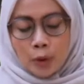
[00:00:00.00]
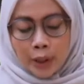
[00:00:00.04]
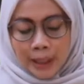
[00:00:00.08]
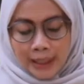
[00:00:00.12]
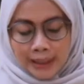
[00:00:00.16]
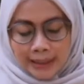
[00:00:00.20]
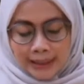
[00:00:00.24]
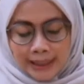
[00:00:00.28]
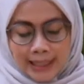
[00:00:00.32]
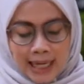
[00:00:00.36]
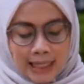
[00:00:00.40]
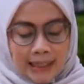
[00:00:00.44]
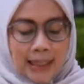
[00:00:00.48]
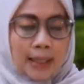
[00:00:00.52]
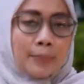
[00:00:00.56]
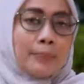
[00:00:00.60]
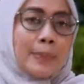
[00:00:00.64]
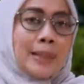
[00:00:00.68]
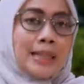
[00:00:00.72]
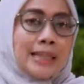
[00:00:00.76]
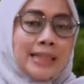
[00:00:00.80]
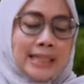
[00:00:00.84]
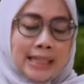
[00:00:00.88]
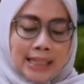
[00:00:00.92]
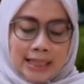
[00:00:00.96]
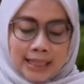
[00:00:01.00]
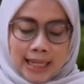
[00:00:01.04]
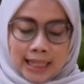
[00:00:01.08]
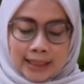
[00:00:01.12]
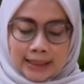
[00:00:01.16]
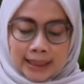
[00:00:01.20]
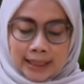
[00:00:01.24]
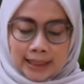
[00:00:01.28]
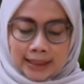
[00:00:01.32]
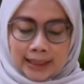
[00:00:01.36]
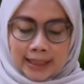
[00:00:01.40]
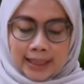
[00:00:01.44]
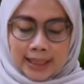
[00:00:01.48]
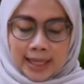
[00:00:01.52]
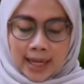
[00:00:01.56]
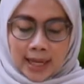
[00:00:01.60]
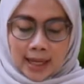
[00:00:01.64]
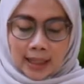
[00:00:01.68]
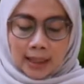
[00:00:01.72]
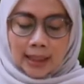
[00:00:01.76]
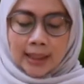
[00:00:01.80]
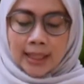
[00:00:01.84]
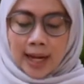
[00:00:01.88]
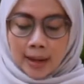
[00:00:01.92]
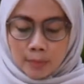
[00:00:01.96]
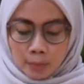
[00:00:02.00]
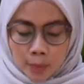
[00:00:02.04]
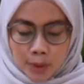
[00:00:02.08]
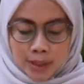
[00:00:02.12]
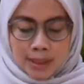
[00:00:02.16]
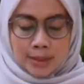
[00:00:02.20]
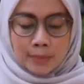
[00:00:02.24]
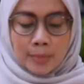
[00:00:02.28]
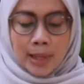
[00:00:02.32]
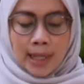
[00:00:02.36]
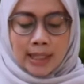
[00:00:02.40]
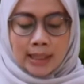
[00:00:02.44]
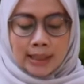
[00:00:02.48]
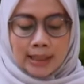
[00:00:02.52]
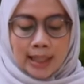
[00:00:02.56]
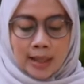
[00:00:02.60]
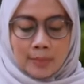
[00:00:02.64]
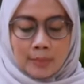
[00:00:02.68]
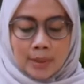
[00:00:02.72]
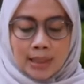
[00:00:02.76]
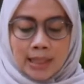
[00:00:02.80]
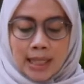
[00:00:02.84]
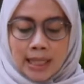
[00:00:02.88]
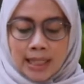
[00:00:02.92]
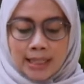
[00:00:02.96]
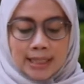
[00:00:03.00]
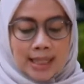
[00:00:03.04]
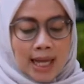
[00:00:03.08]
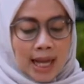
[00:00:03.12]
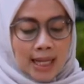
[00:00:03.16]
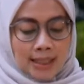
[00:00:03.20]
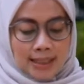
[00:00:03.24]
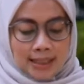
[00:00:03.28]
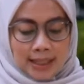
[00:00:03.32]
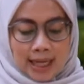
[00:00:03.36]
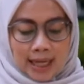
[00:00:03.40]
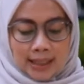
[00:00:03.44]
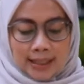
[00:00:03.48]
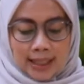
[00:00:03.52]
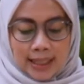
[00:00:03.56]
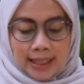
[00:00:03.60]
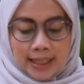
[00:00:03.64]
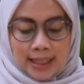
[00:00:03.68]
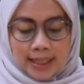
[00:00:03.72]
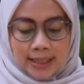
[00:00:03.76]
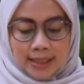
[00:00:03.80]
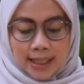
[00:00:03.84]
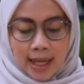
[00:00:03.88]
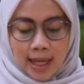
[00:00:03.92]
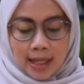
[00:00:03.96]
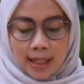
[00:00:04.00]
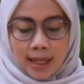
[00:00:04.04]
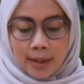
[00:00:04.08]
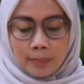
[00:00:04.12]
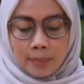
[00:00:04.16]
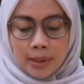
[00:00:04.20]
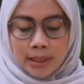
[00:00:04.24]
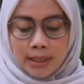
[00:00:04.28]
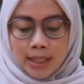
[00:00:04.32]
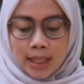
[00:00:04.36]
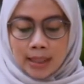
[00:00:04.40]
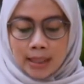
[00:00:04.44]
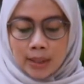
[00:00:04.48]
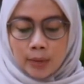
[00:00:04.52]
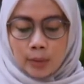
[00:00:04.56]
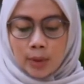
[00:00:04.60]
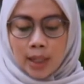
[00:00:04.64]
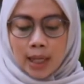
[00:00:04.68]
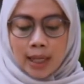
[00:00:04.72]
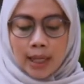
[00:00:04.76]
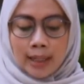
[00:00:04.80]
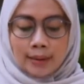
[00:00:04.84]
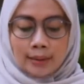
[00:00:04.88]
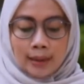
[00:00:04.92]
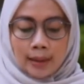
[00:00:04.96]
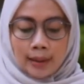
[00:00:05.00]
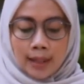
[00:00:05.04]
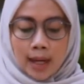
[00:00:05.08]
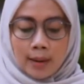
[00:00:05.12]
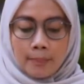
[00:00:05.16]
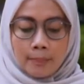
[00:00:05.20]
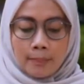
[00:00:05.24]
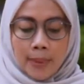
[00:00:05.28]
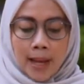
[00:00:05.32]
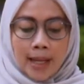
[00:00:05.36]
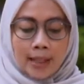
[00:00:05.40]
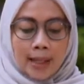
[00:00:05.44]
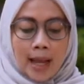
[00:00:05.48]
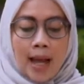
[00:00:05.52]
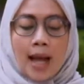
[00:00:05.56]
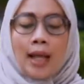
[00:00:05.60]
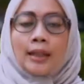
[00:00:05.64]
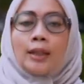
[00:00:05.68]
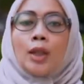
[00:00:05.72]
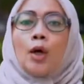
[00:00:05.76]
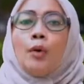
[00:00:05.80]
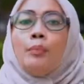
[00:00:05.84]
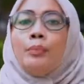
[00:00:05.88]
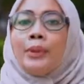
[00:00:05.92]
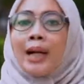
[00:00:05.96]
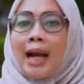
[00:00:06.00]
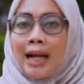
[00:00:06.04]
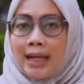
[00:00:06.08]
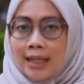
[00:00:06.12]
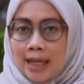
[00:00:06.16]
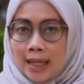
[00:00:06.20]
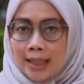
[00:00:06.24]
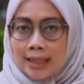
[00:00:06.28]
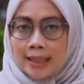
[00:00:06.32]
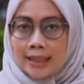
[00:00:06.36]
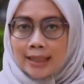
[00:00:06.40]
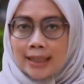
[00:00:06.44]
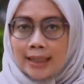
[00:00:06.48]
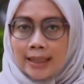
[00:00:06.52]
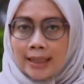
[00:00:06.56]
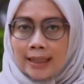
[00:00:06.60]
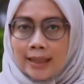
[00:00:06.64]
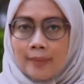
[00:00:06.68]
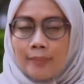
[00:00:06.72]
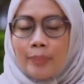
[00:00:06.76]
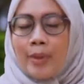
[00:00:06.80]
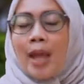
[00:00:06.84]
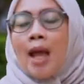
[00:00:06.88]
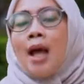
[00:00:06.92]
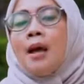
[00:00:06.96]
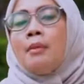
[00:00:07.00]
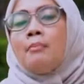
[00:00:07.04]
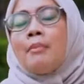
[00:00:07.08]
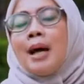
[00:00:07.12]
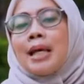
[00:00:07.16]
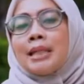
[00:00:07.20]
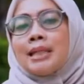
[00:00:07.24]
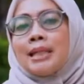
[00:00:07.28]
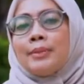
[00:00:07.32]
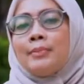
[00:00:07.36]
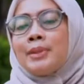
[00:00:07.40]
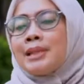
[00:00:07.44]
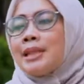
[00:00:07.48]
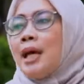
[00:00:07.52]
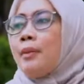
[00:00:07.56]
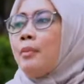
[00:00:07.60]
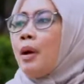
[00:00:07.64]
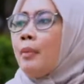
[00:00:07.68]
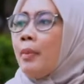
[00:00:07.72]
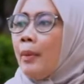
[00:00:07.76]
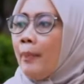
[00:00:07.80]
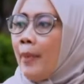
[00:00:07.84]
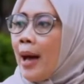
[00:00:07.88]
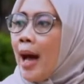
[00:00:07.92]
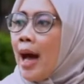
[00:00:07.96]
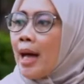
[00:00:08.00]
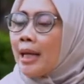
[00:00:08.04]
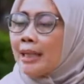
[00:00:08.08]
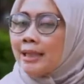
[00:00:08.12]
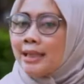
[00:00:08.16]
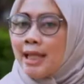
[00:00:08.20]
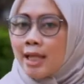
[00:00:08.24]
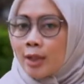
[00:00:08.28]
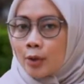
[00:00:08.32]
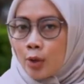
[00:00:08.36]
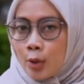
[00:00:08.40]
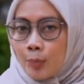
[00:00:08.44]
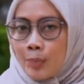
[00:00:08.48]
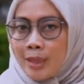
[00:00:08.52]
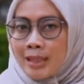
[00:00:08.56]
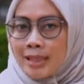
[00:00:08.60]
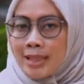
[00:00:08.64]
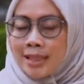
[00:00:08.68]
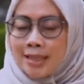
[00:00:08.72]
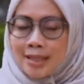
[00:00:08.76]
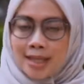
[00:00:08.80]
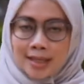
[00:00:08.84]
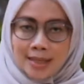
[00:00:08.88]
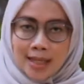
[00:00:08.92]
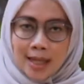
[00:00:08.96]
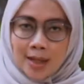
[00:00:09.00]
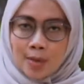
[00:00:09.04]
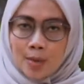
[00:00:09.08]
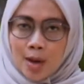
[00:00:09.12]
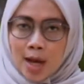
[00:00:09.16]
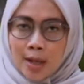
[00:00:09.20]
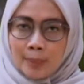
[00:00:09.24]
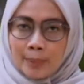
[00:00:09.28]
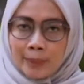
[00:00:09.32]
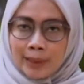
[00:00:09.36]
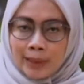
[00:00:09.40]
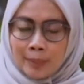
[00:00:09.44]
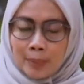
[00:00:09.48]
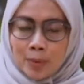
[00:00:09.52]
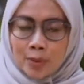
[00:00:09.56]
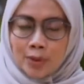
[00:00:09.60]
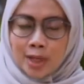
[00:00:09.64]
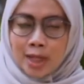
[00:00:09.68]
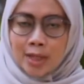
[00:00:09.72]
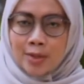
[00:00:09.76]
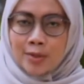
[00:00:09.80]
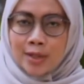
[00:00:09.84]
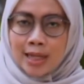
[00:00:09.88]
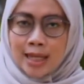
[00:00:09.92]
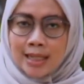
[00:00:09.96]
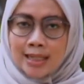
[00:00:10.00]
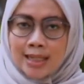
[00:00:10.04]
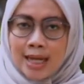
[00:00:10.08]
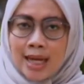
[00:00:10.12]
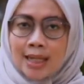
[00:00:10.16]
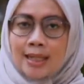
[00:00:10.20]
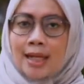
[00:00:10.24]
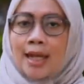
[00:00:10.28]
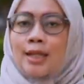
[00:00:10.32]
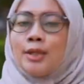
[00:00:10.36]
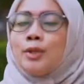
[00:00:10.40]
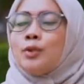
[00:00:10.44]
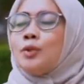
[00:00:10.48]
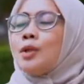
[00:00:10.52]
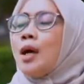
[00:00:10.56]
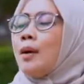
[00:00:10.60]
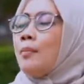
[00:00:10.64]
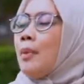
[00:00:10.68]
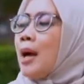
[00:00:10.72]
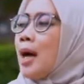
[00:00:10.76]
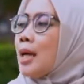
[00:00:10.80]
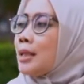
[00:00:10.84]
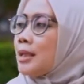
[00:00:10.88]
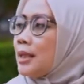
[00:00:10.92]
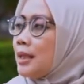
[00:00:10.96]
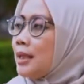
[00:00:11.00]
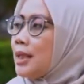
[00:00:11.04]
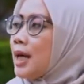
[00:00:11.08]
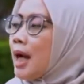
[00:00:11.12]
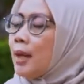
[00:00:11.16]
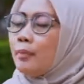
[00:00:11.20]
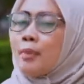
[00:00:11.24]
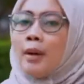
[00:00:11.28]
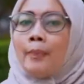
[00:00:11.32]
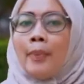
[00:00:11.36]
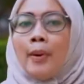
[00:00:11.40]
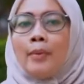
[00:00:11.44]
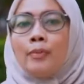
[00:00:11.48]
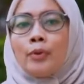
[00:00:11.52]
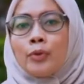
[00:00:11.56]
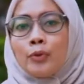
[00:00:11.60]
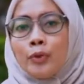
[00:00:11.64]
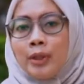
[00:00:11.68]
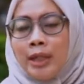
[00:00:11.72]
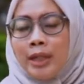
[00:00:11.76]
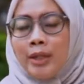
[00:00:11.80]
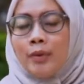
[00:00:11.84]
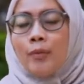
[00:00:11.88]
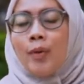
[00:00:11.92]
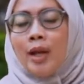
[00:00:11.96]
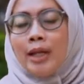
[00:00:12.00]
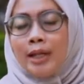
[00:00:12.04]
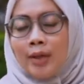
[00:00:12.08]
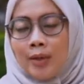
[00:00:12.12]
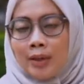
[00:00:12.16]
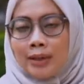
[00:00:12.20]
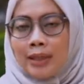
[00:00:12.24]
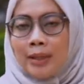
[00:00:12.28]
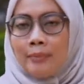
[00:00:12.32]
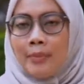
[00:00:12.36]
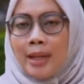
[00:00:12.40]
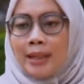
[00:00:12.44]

mungkin tidak terpencil dan tertinggal, namun sebaliknya menjadi sangat strategis karena menjadi wilayah terdepan atau beranda negeri. Masih bersama Bapak Haris, Direktur Bisnis Jasa Keuangan PT Pos Indonesia dan juga masih dengan Bapak Burudi, Wali Kota